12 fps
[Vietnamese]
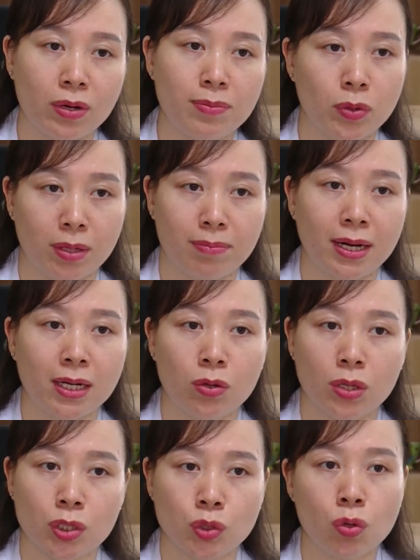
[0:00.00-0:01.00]
cái biểu hiện ban
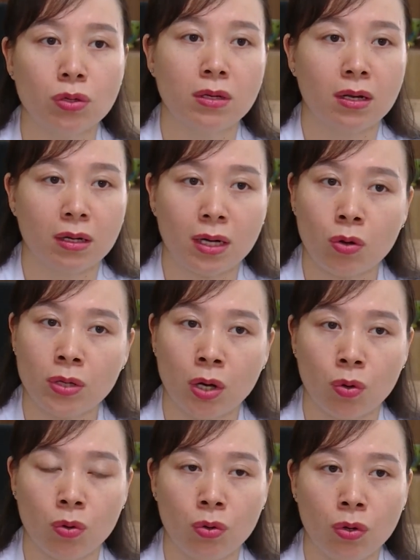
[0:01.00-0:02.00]
đầu là sốt, đau
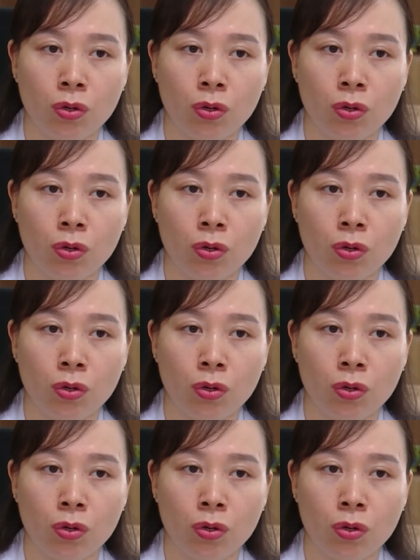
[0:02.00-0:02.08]
đầu,